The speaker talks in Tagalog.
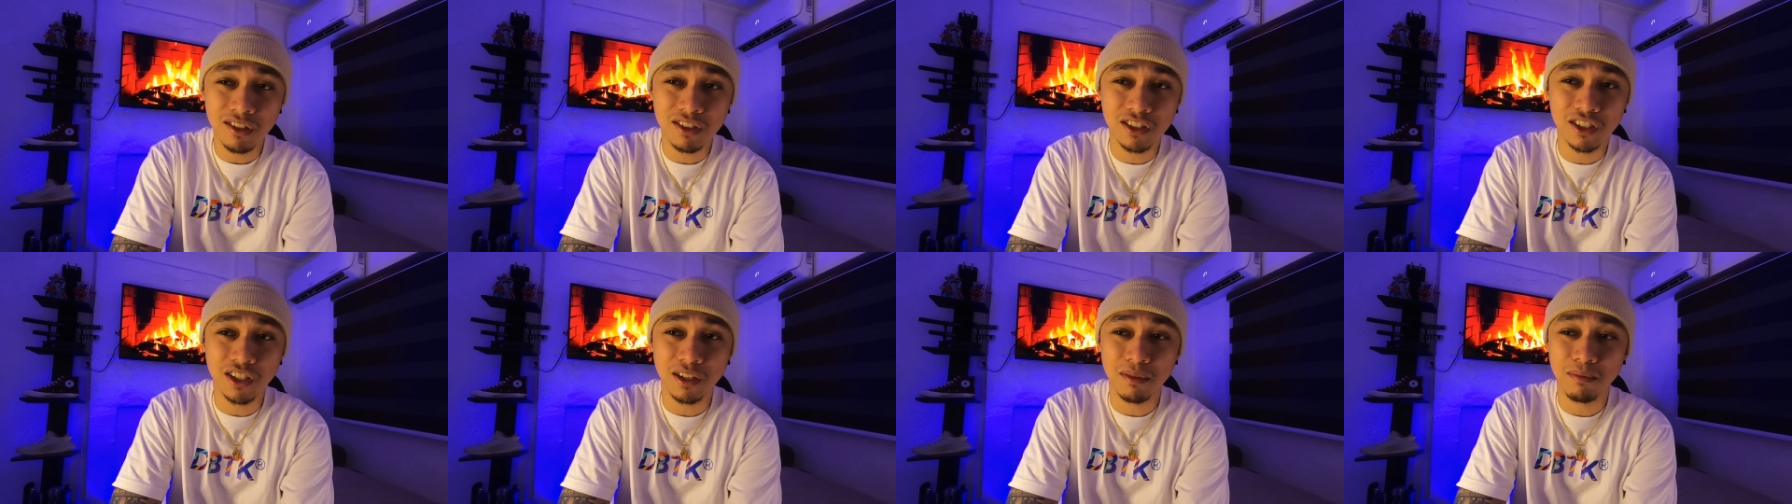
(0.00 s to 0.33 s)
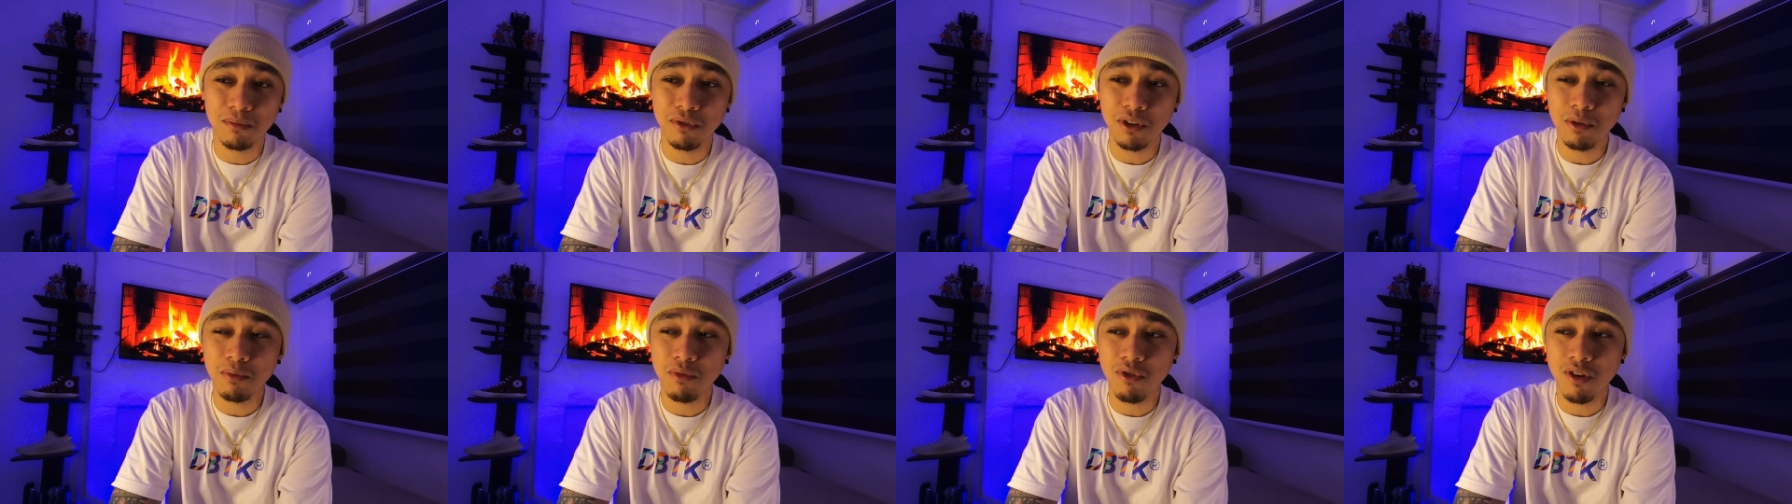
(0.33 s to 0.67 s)
chick
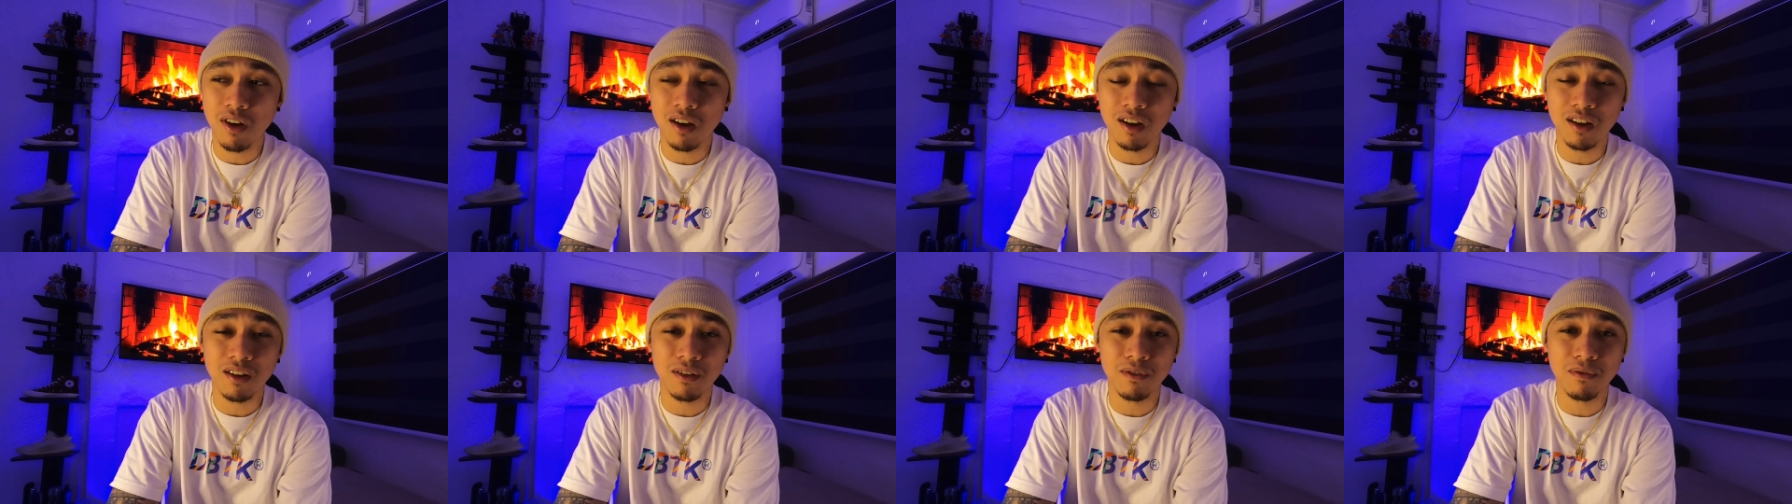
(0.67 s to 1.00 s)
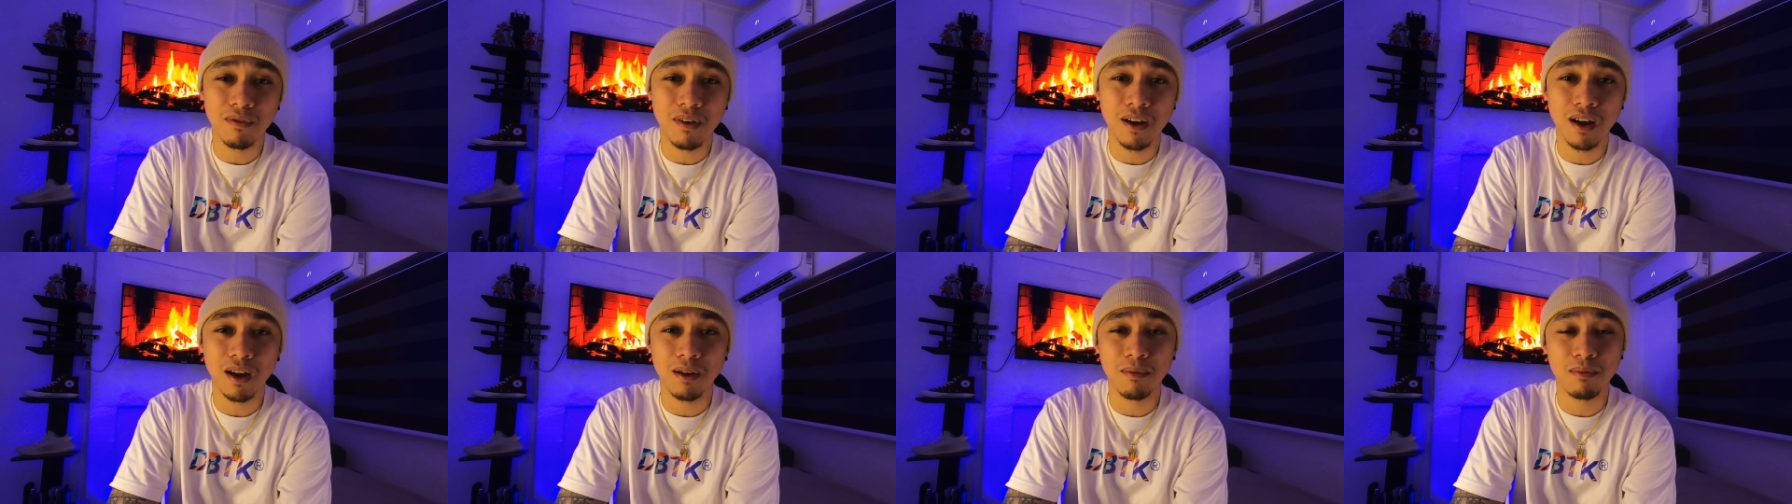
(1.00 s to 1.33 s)
boy, mukha kang
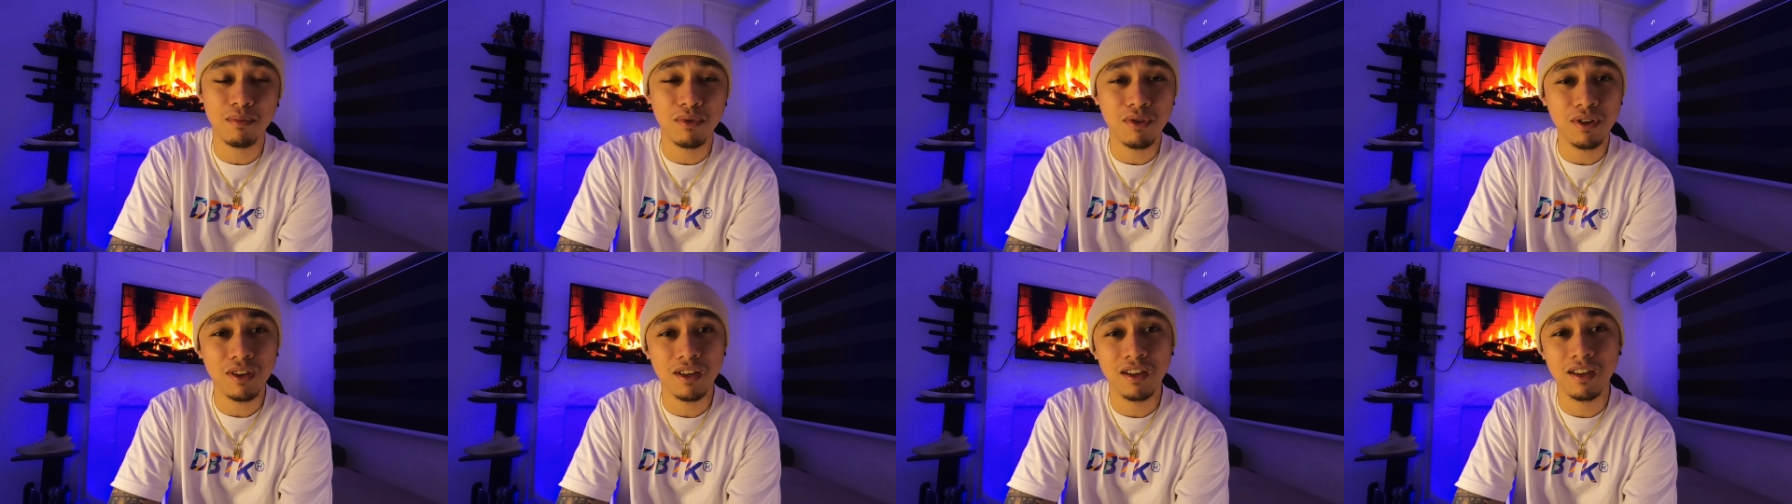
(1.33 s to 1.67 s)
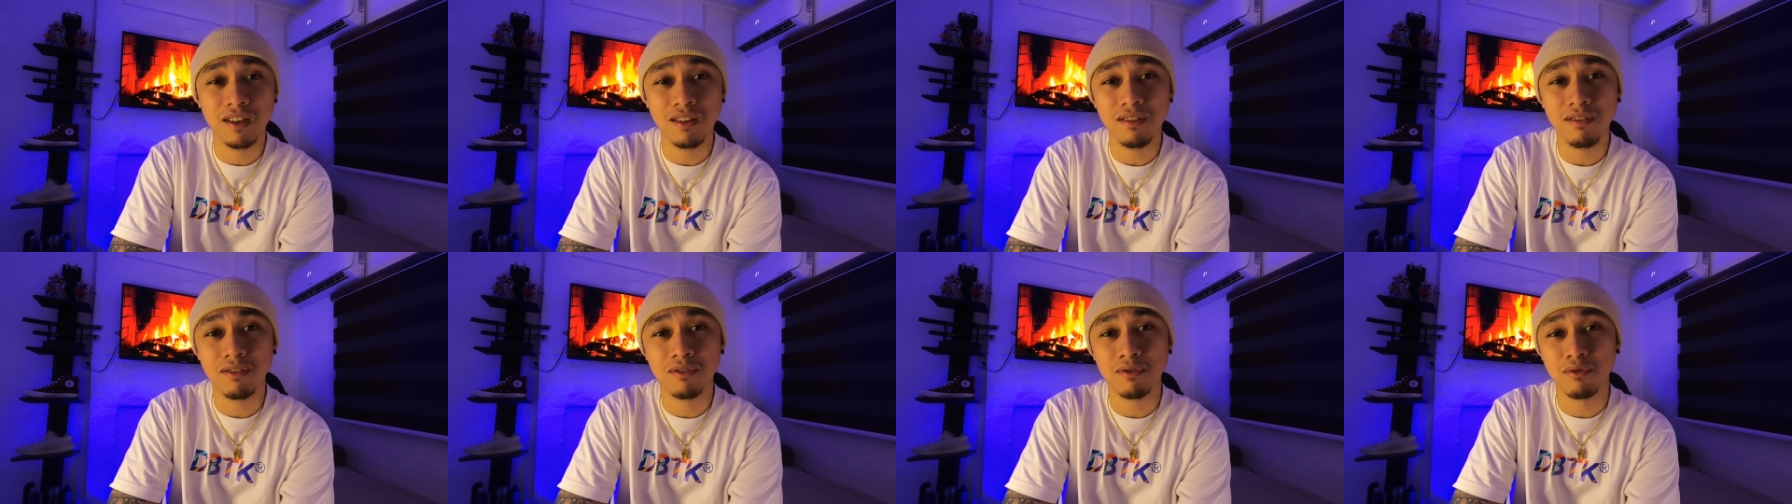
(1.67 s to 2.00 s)
boy,
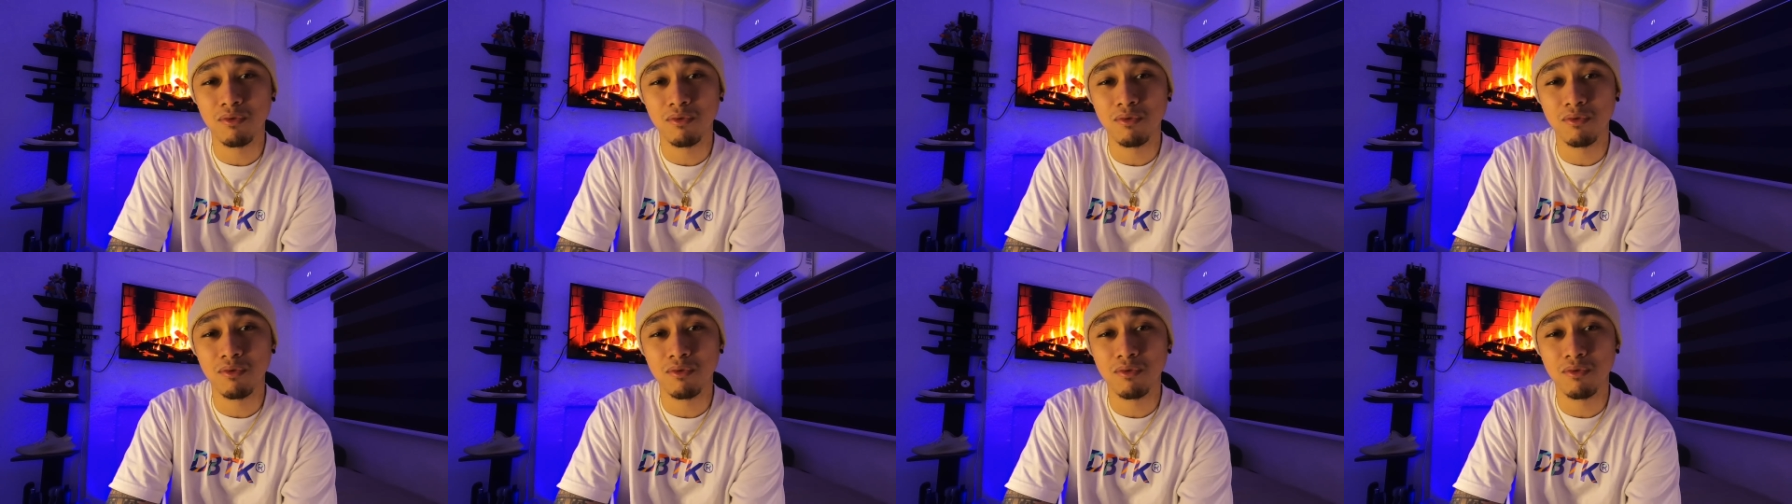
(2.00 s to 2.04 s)
ganun.